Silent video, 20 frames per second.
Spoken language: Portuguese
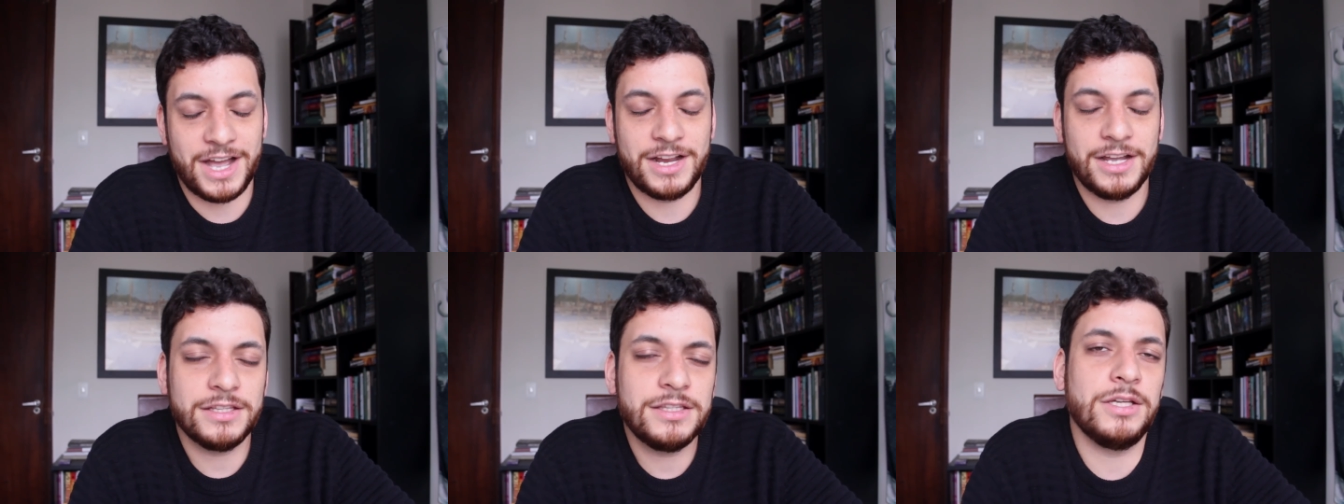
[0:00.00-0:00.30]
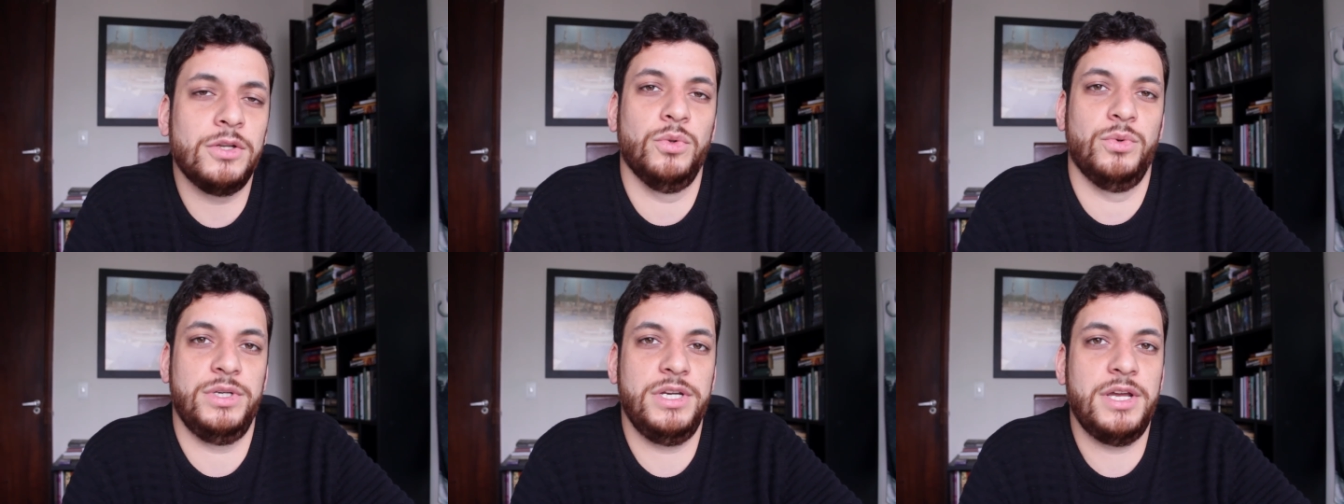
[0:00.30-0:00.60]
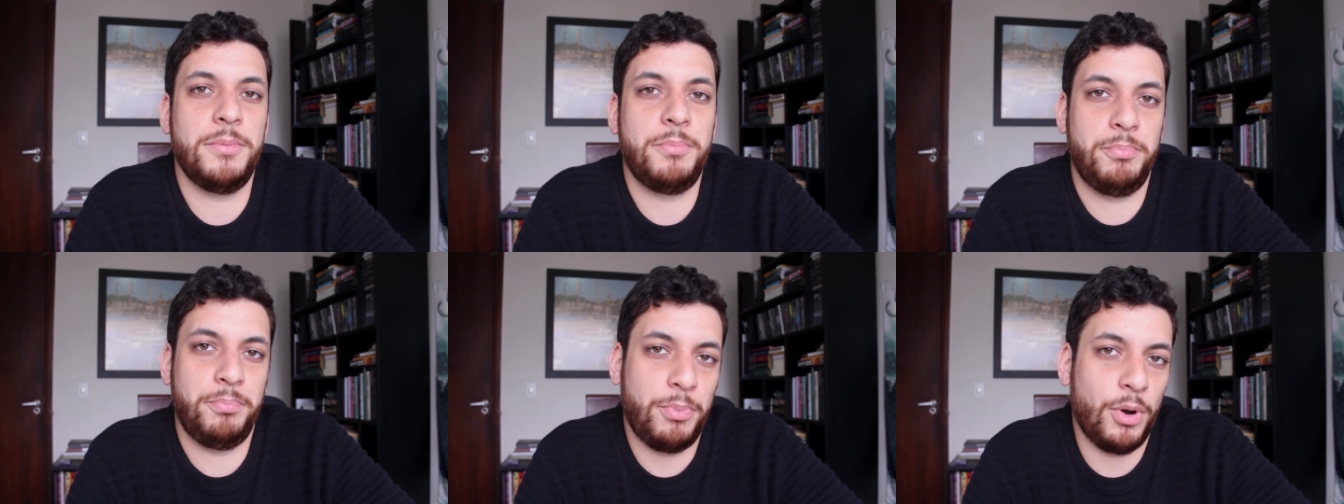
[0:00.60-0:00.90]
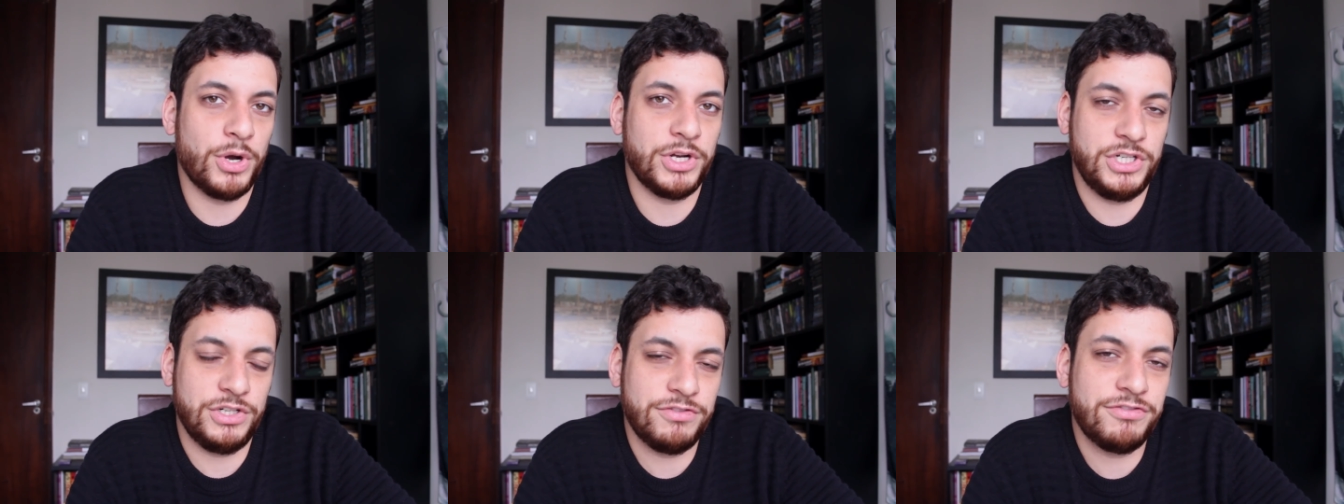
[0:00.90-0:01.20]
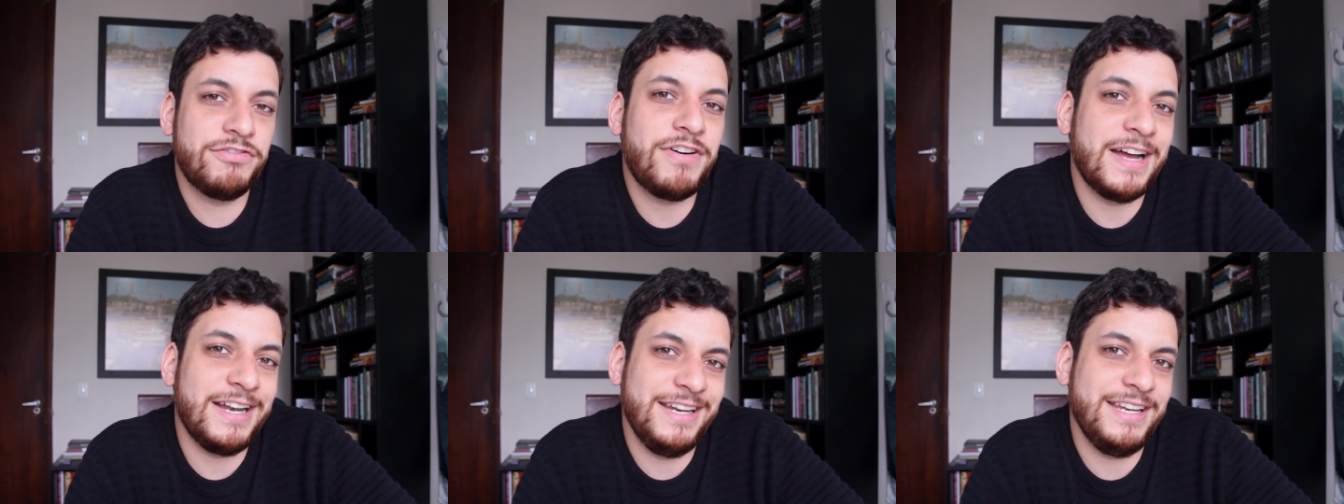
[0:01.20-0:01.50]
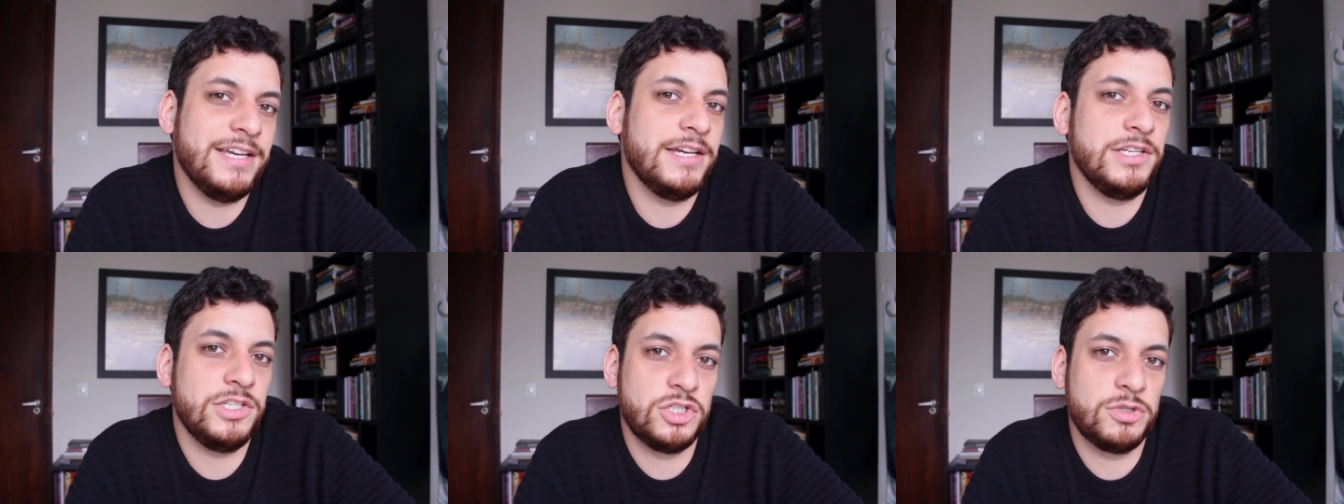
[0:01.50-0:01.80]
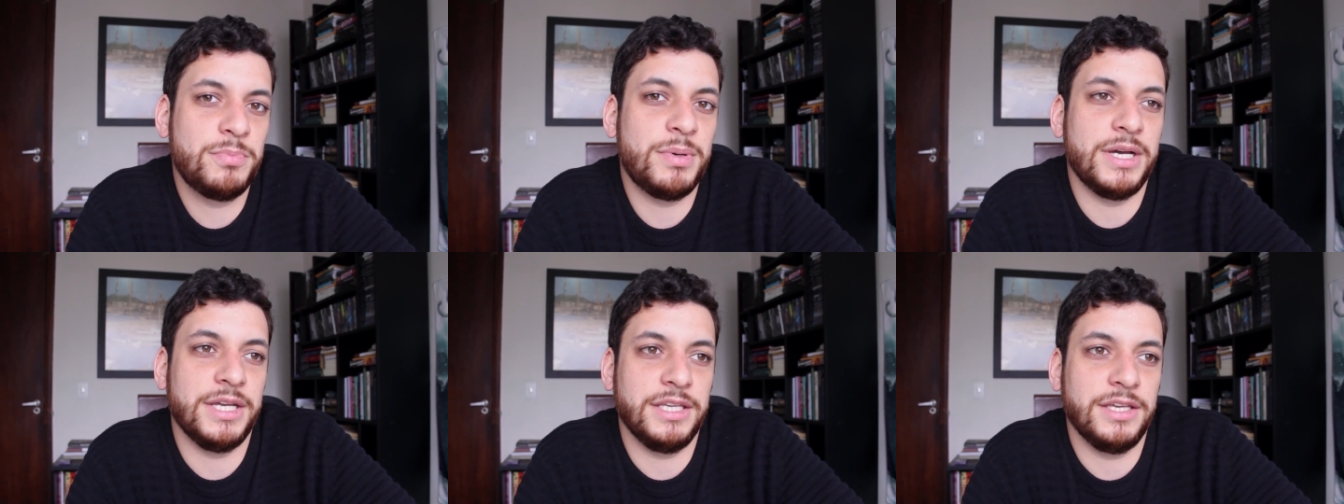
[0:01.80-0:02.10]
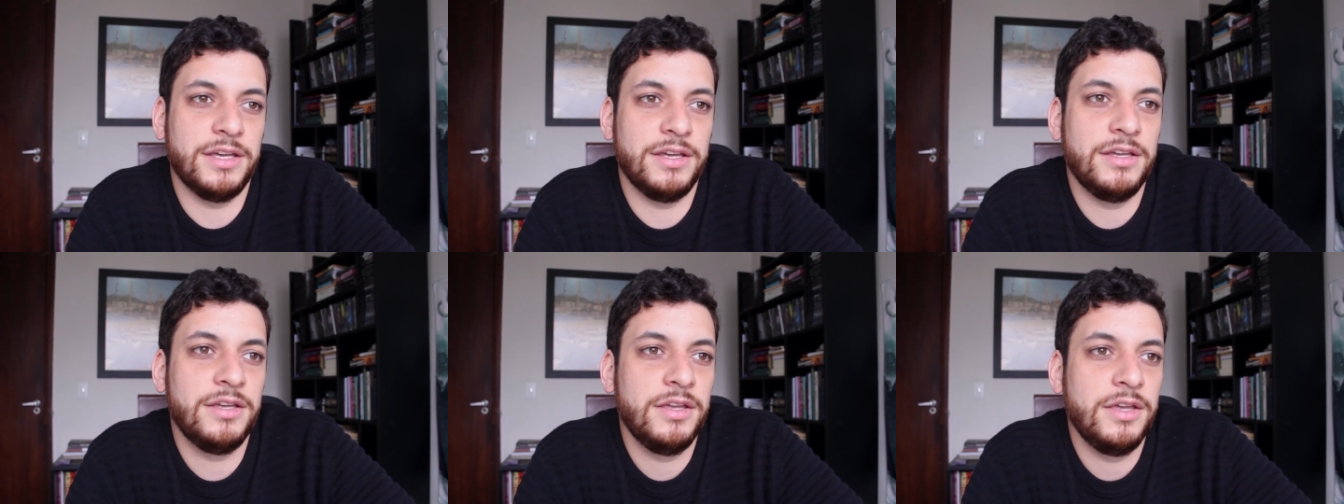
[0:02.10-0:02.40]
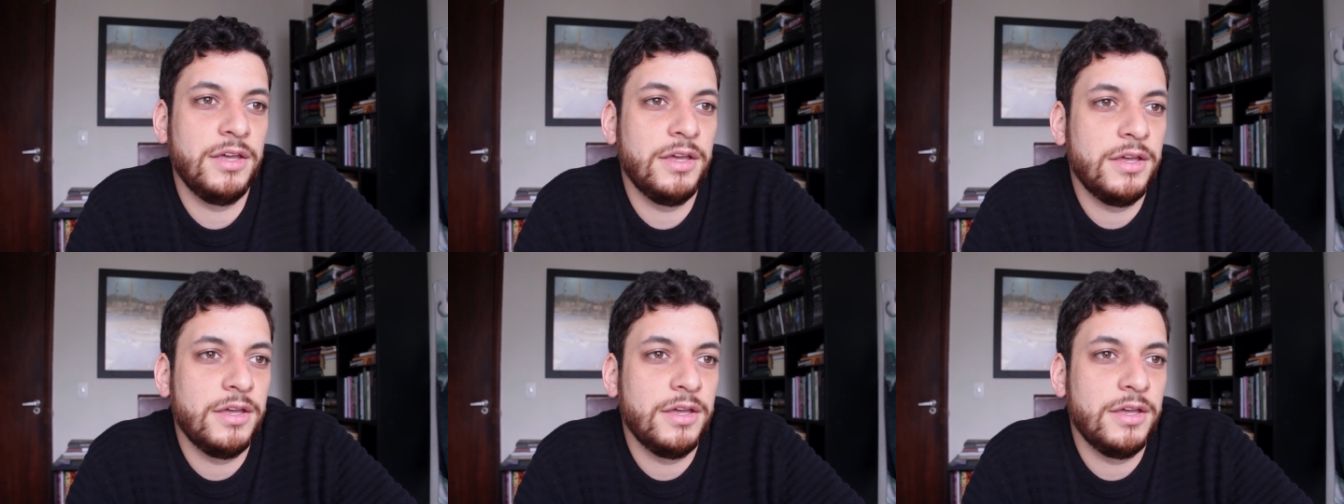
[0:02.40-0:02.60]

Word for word: a Catalunha pode falir a Espanha